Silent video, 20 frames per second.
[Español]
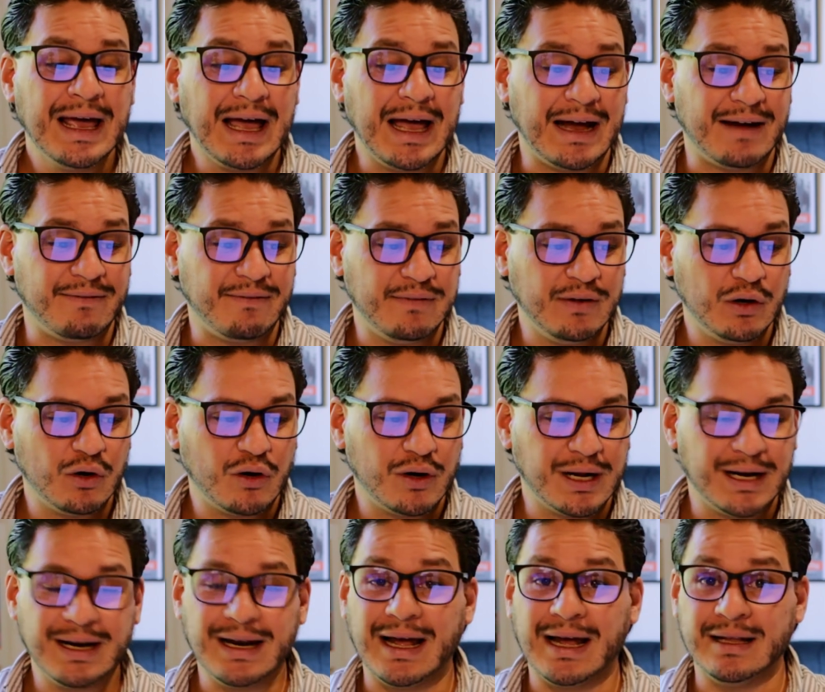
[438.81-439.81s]

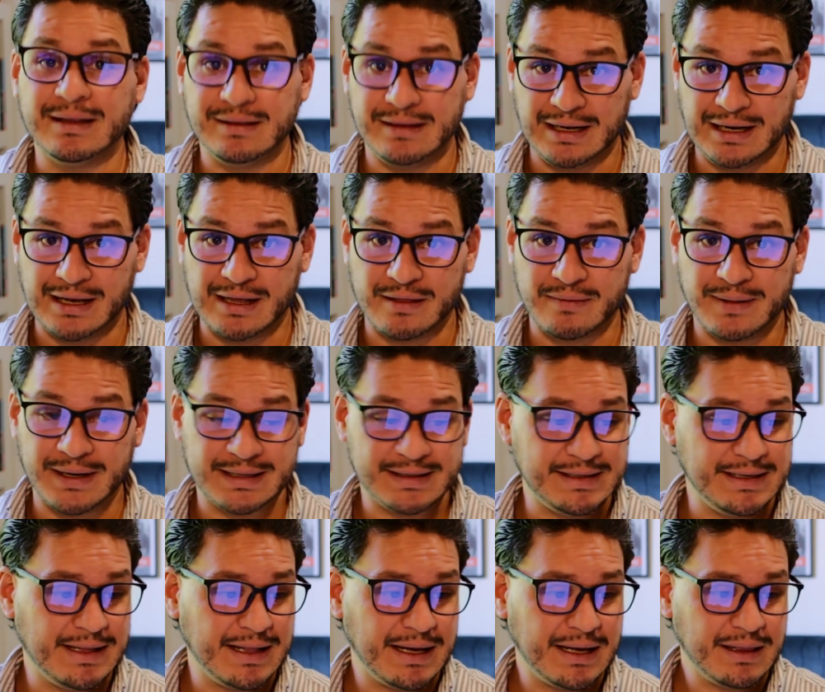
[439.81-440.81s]
afloran ante la
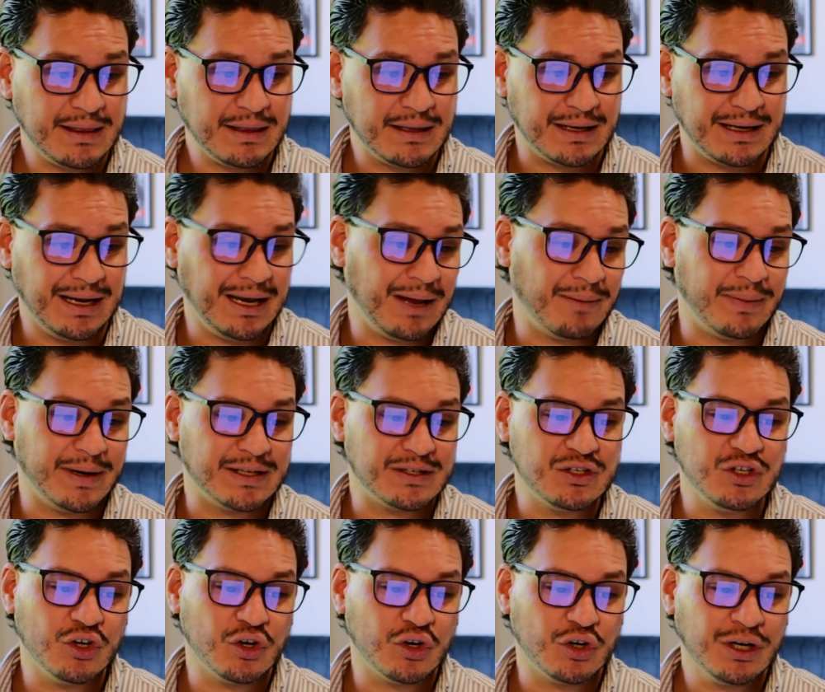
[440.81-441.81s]
adversidad, la
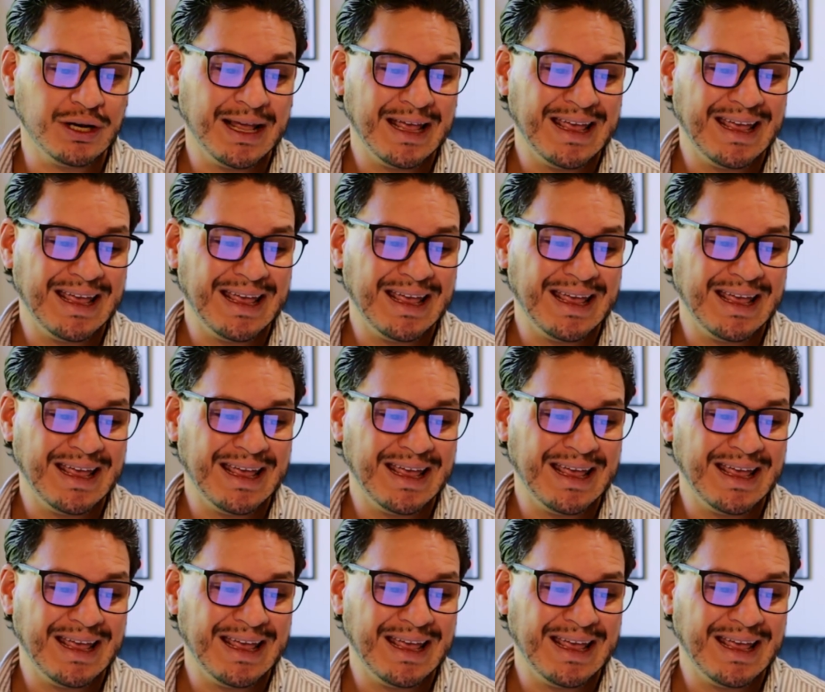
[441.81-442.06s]
presión,